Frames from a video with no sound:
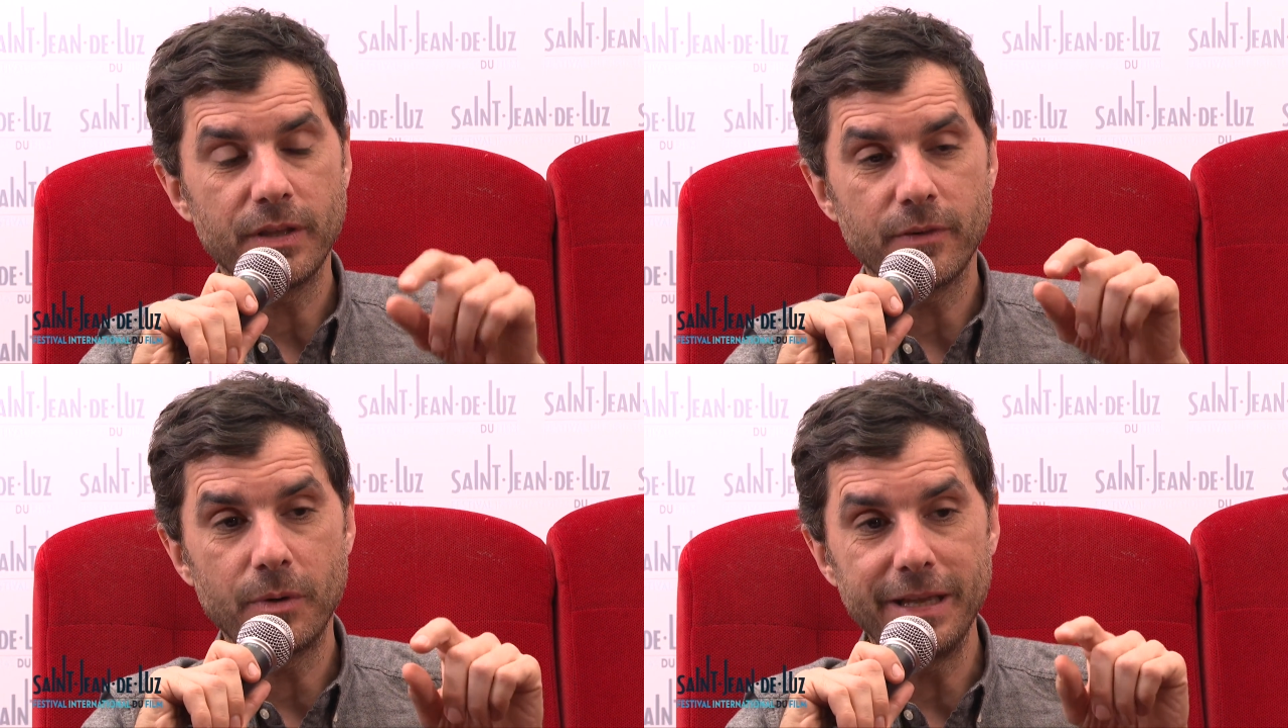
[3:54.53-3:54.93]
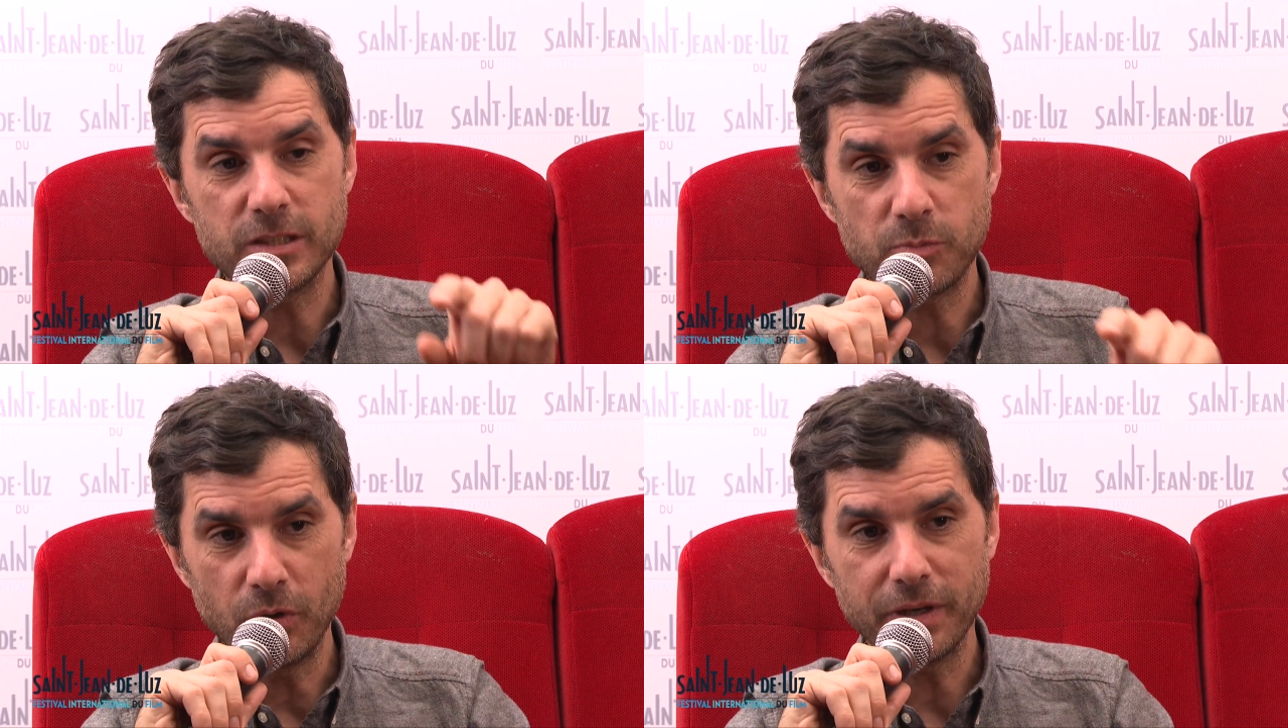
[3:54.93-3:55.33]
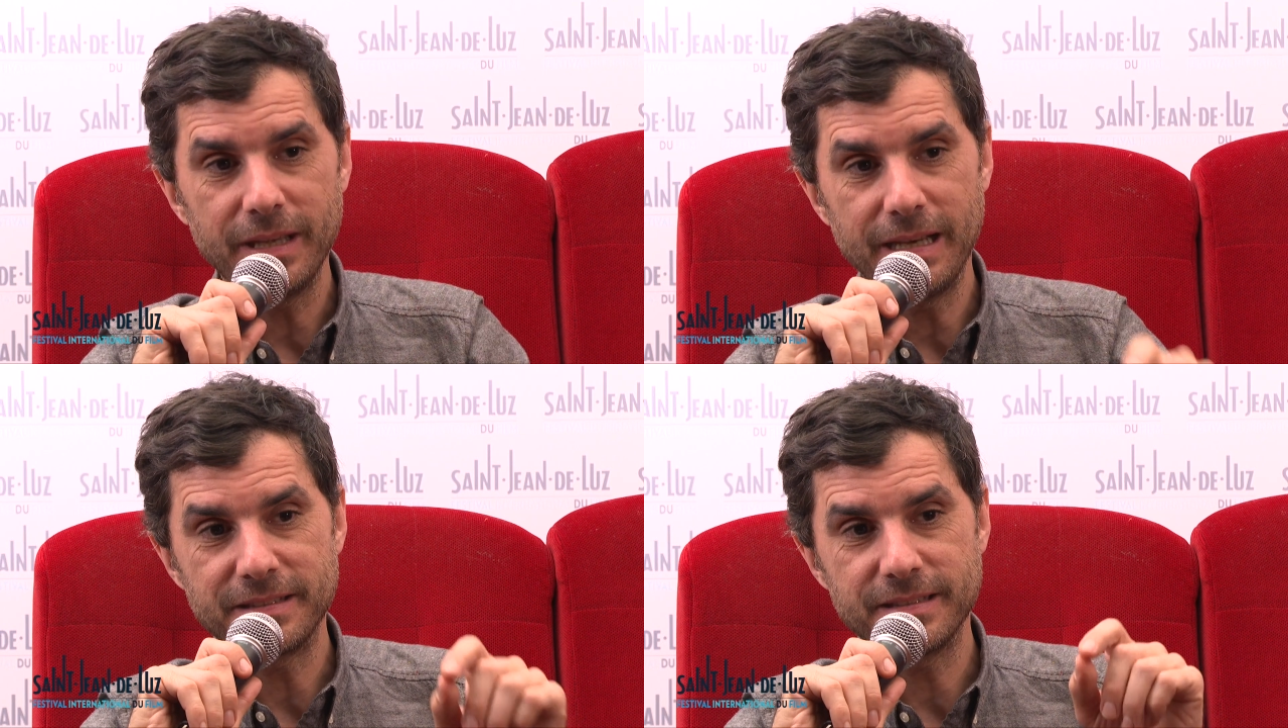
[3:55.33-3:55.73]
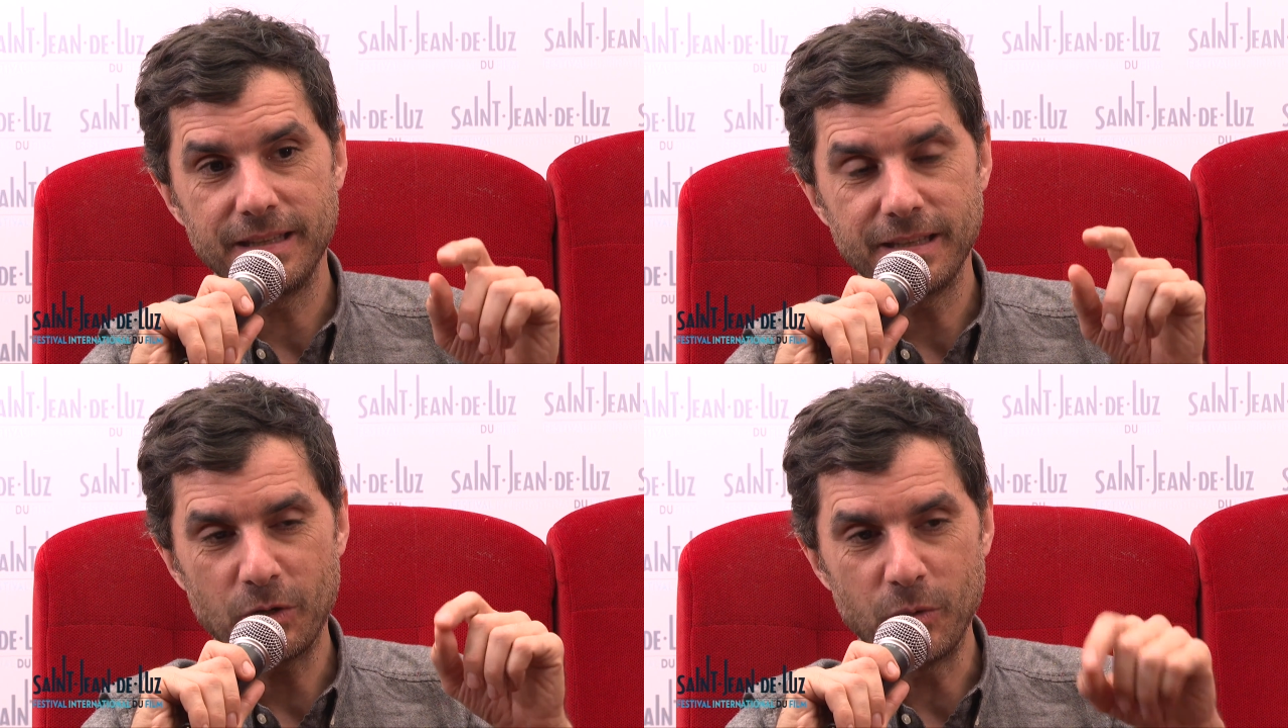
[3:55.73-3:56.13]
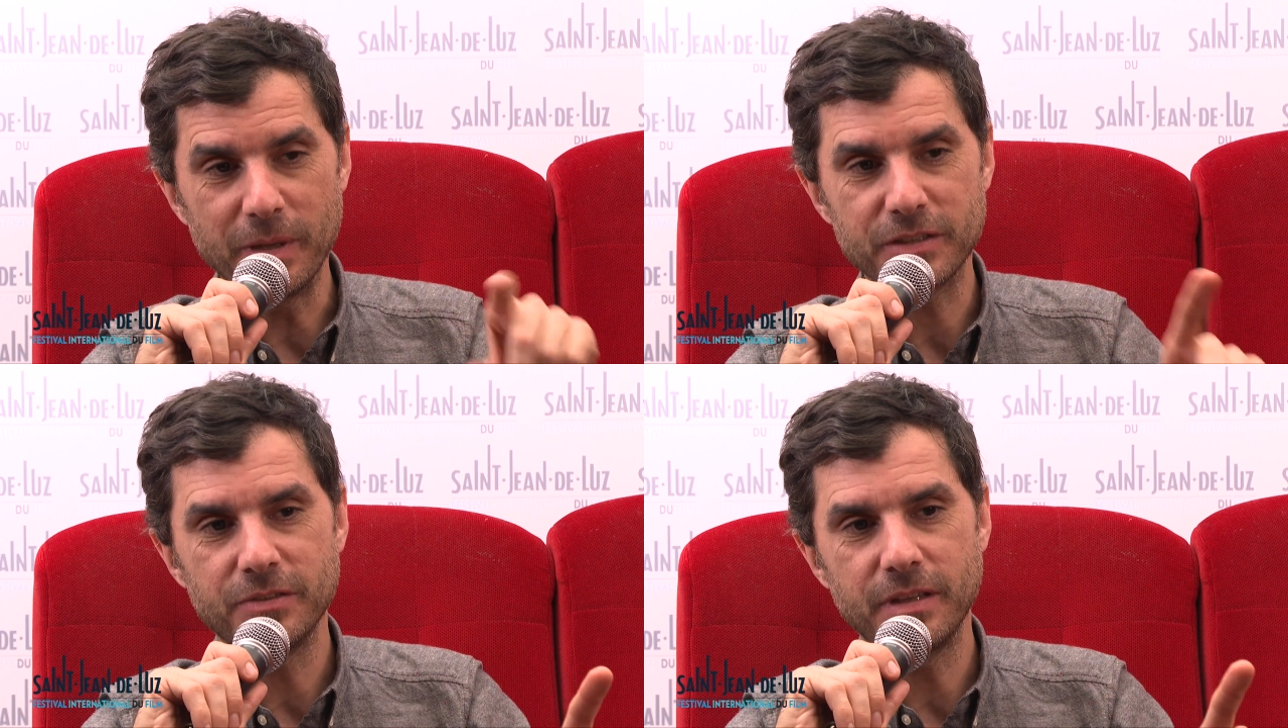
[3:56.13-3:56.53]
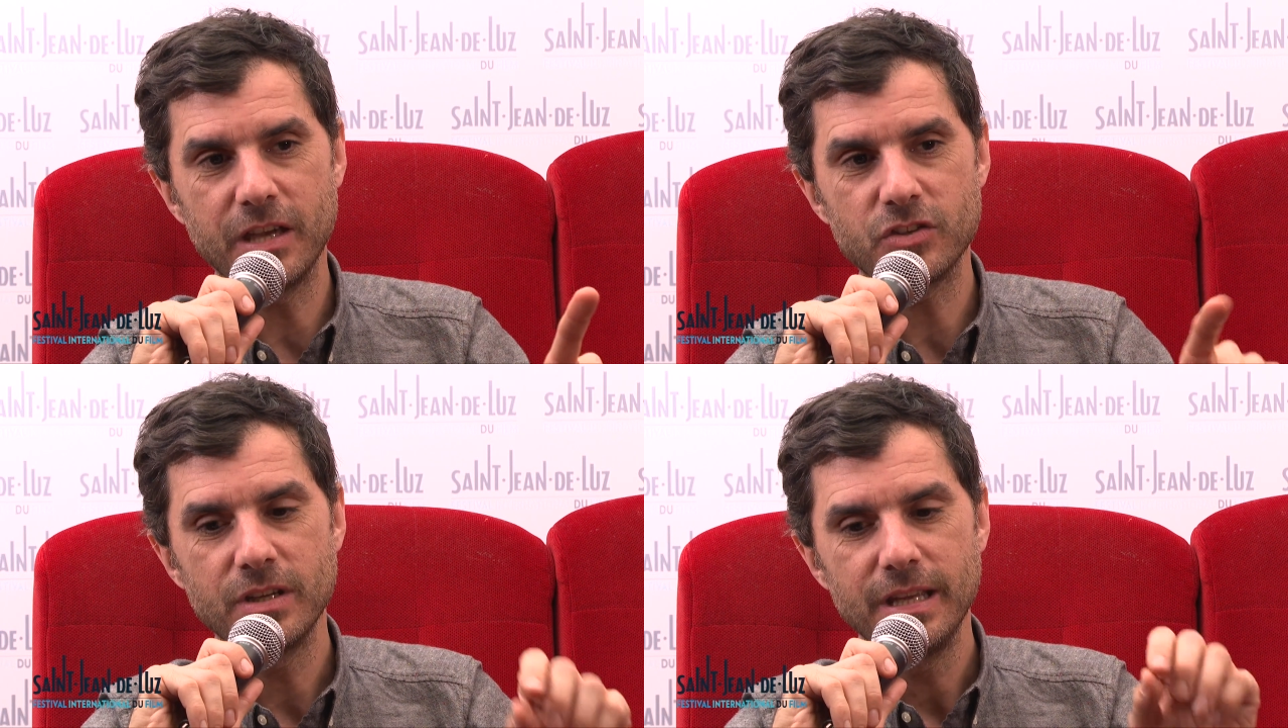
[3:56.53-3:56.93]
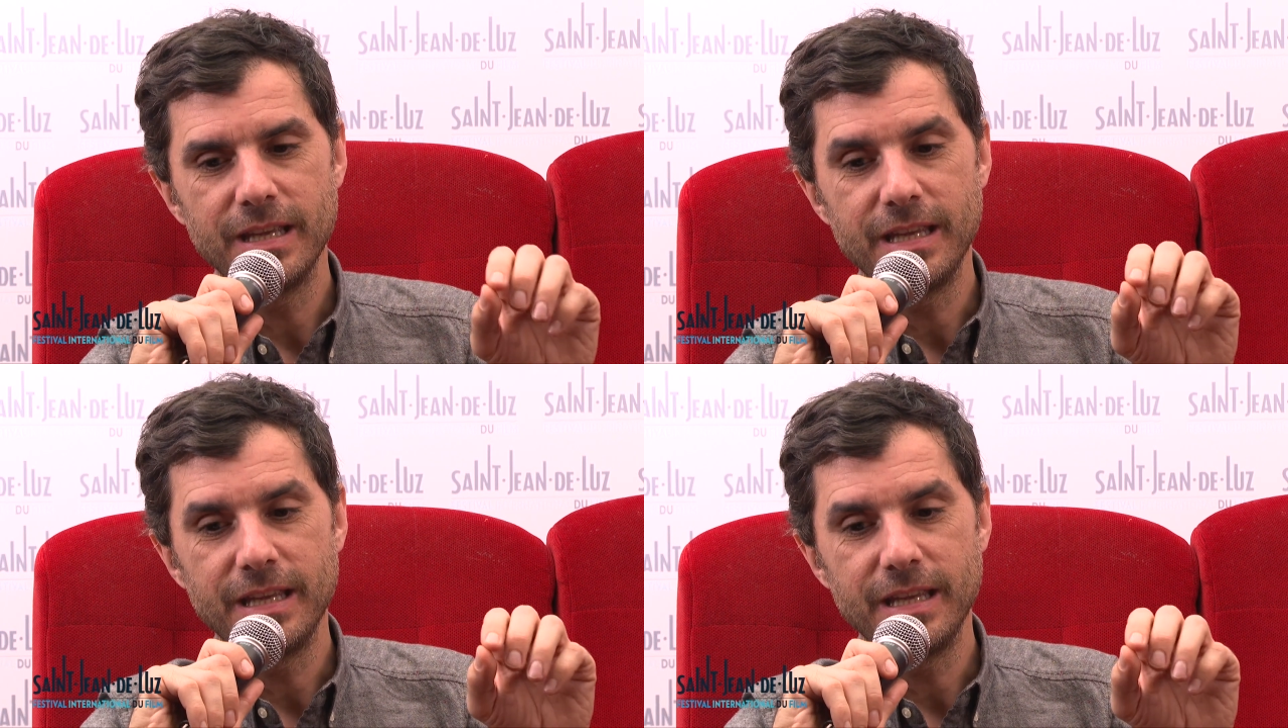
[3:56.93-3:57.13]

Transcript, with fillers: on a vraiment exploré la scène avec le personnage.